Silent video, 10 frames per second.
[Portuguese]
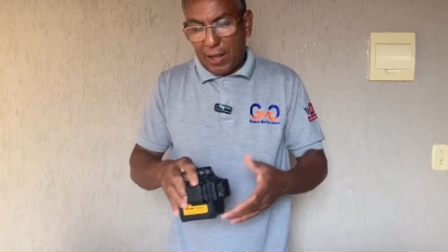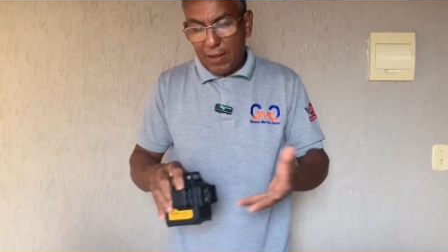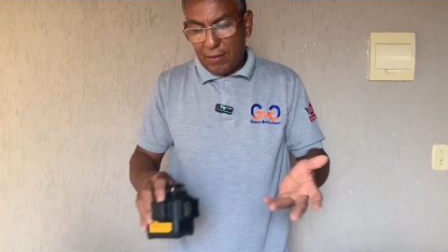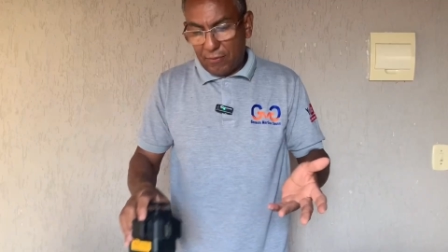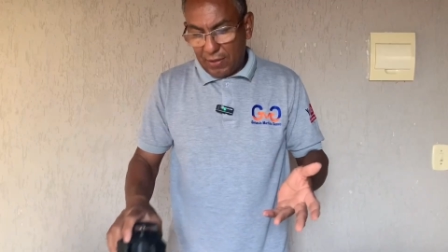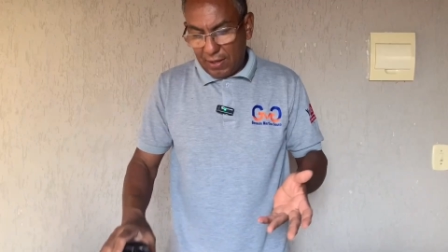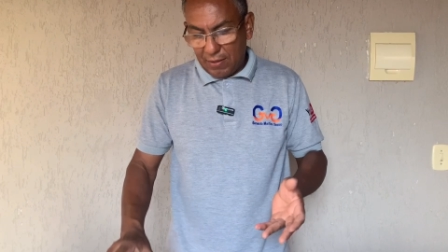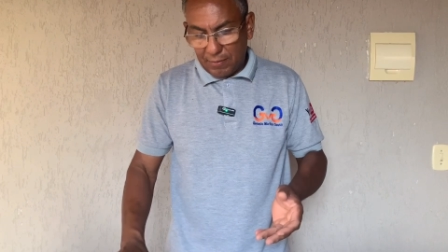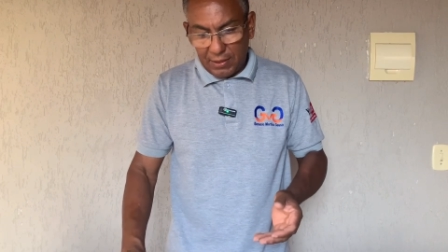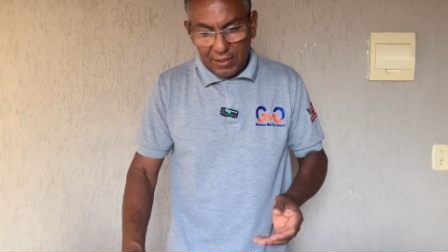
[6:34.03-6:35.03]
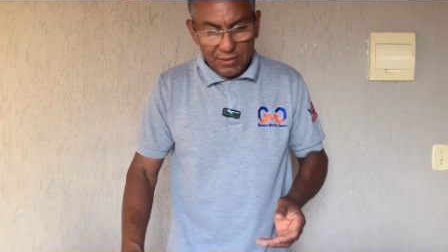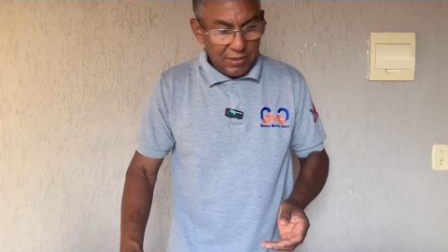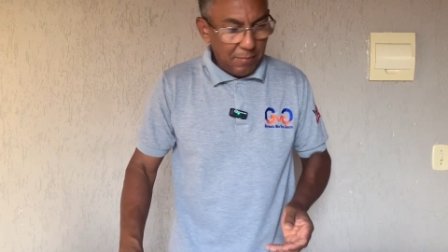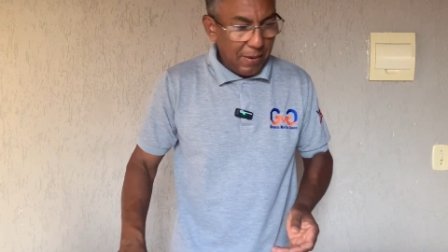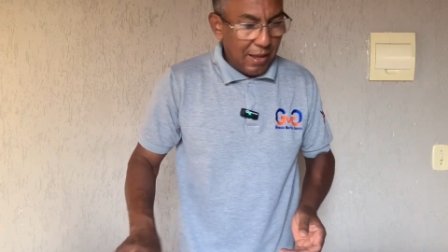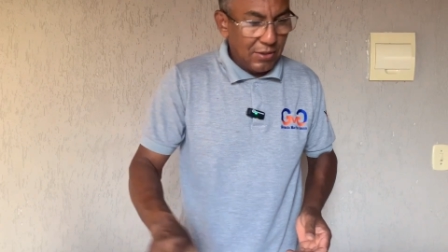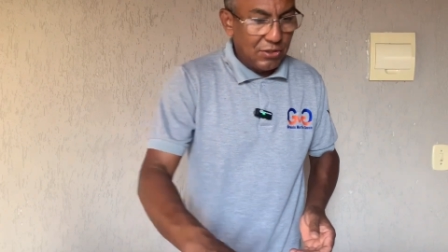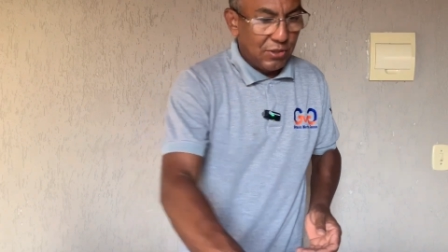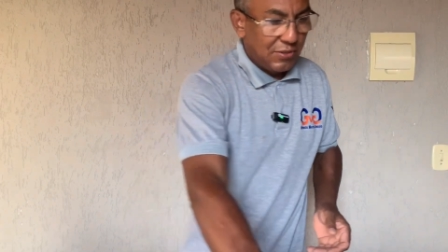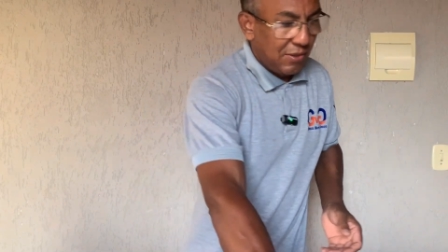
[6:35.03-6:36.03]
Ainda veio esse tripé,
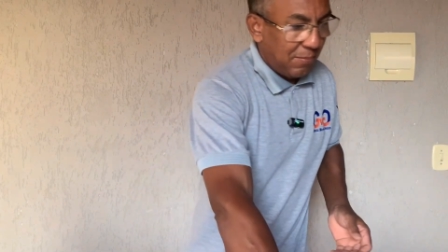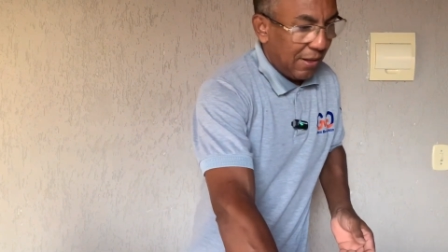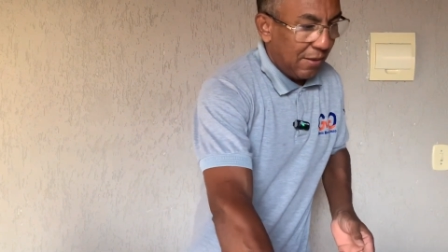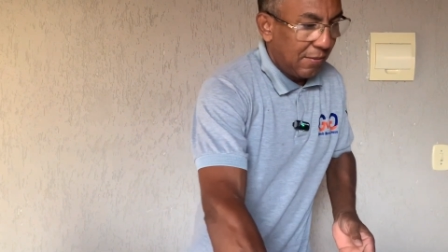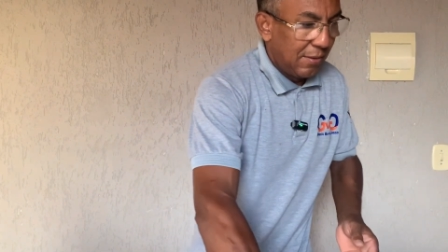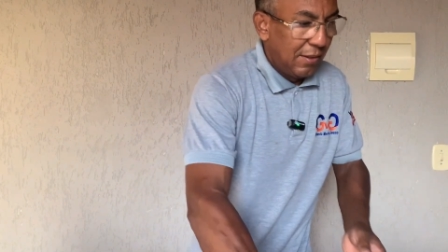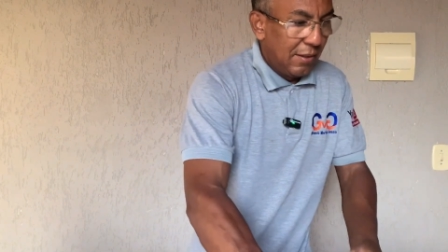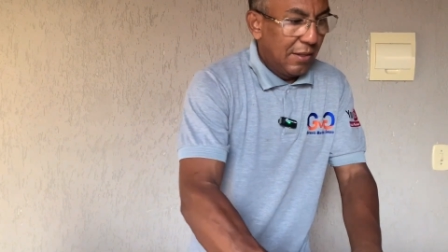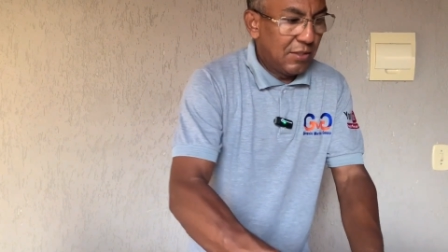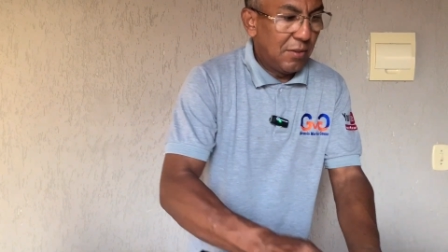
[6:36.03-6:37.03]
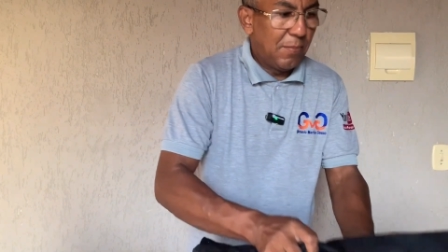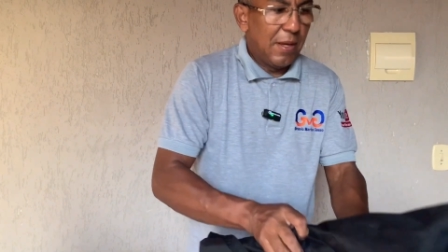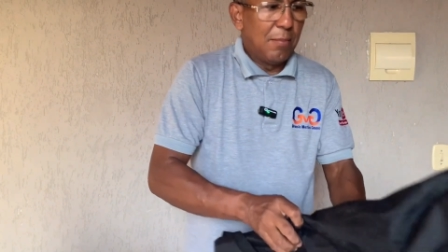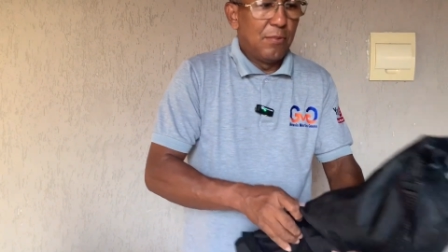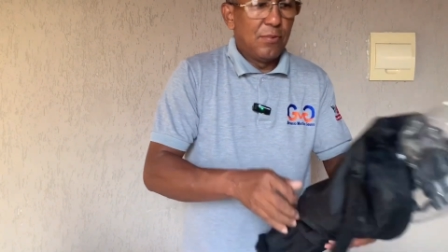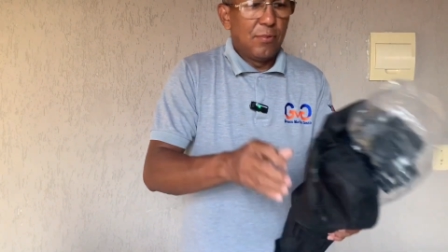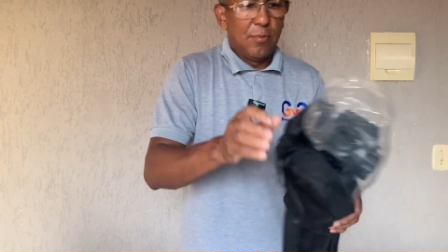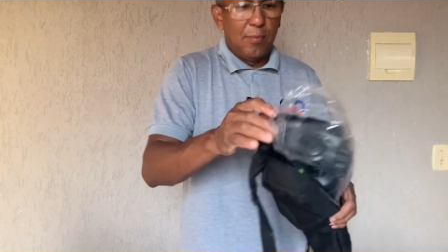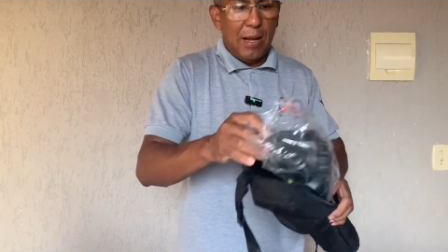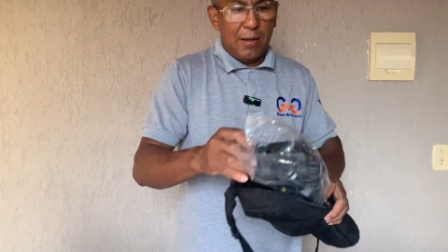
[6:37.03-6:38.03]
gente. Esse tripé. Esse tripé é muito
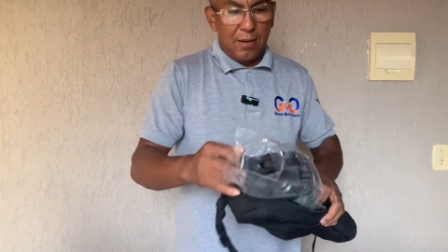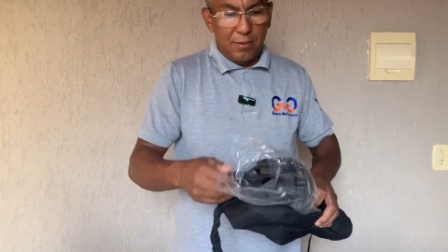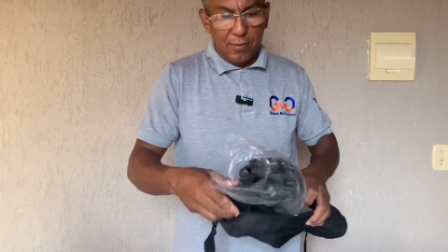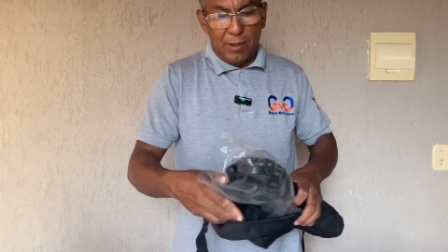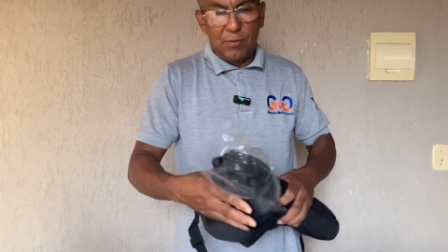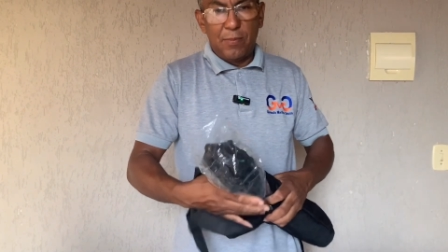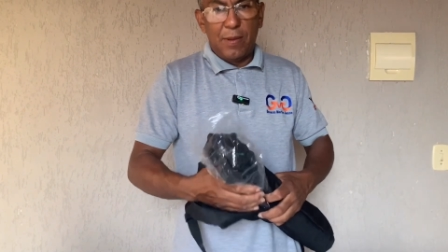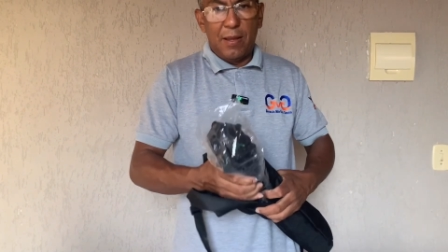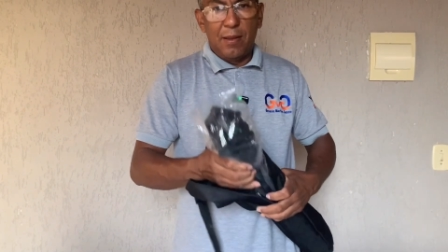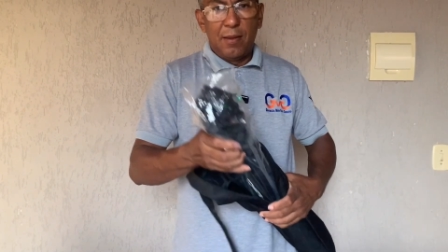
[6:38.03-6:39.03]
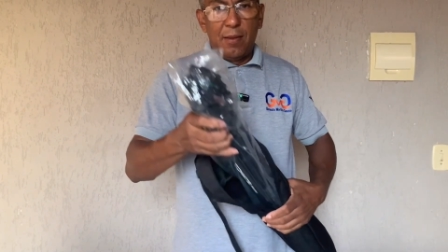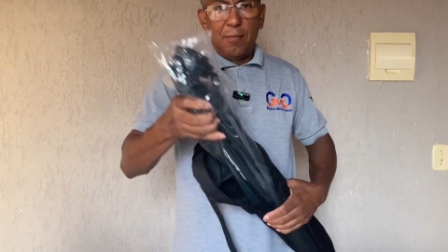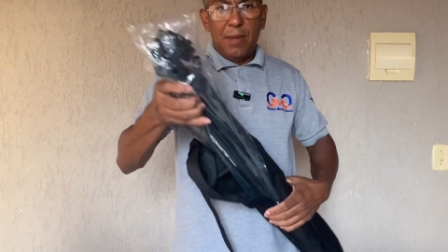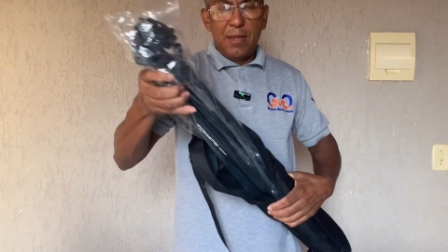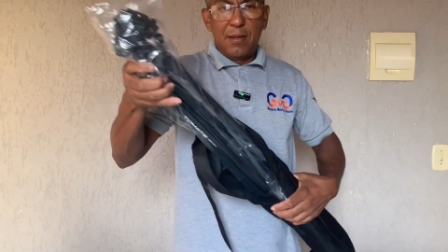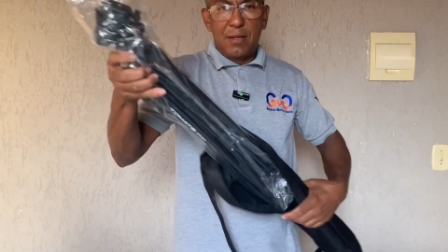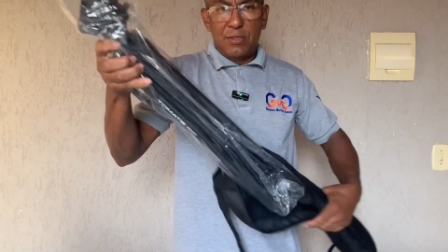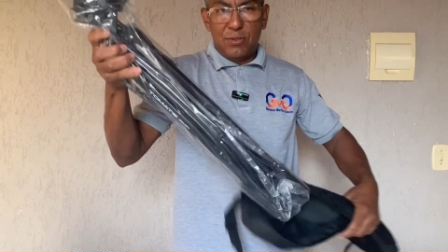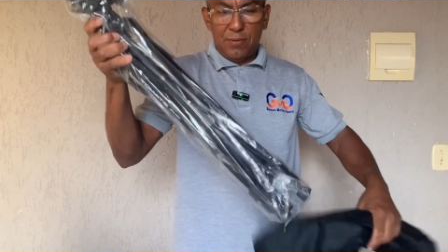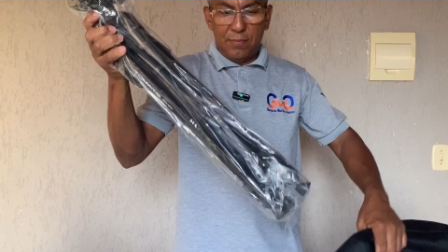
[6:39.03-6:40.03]
bacana também. É um tripé bem
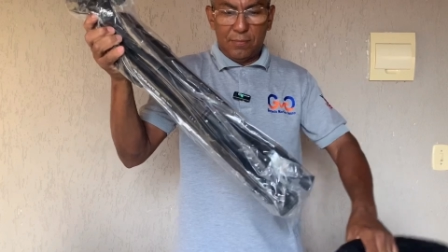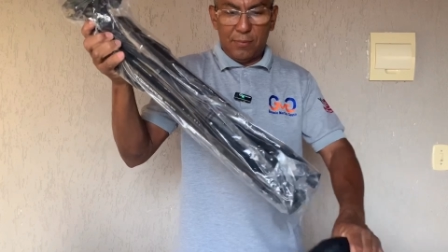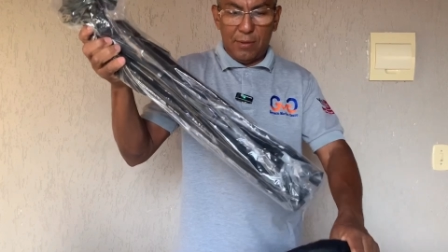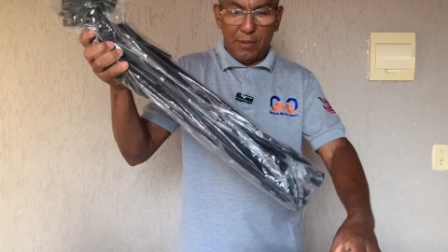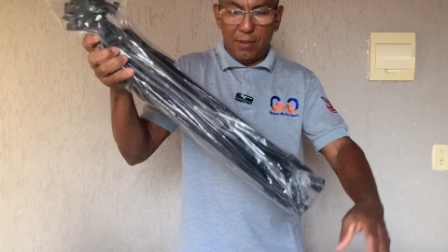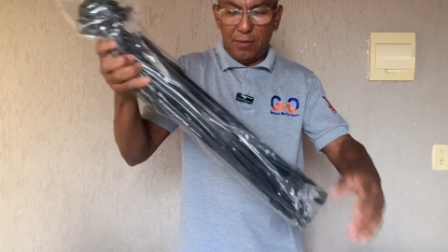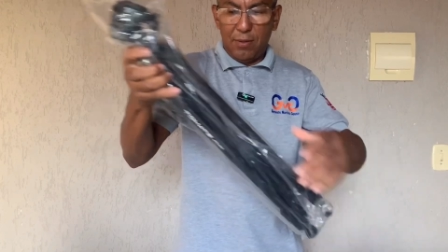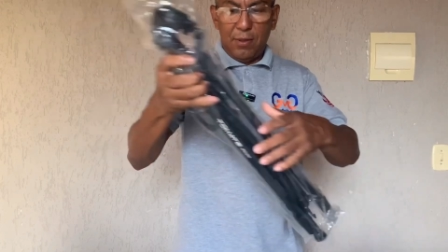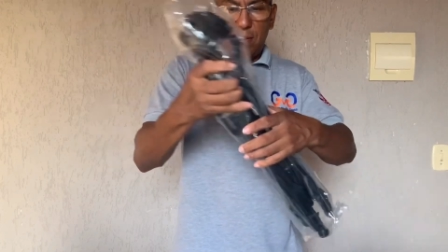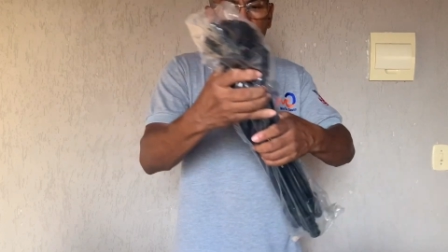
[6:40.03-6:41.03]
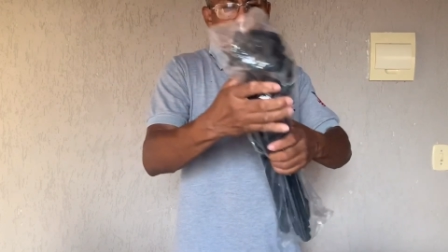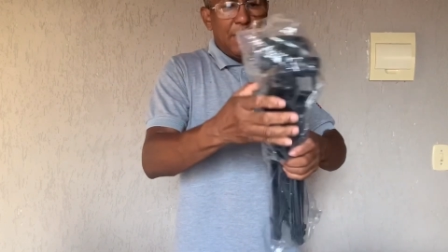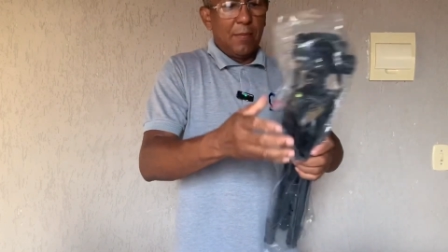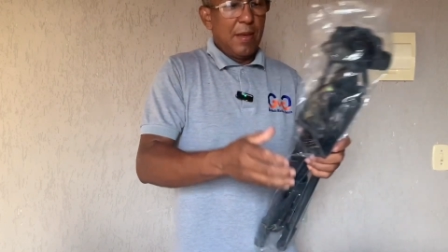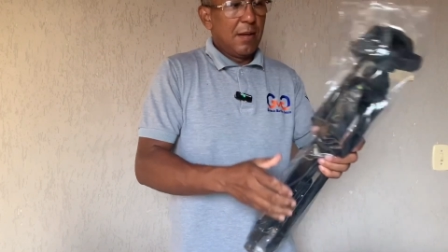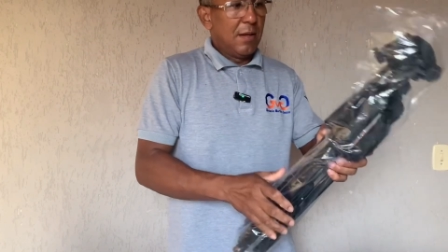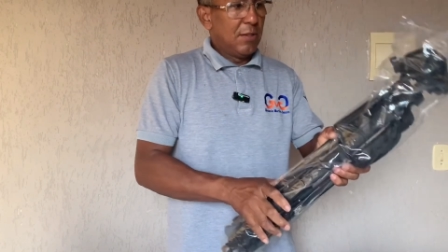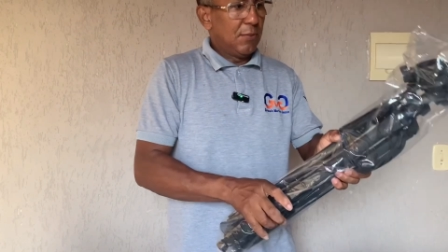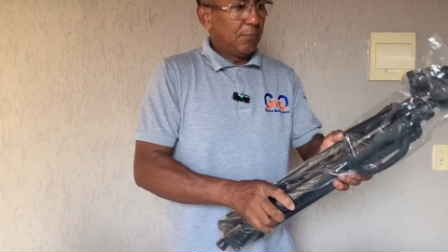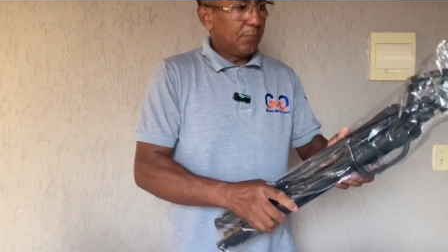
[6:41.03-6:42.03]
grande. Olha aqui. tripé é bem grande.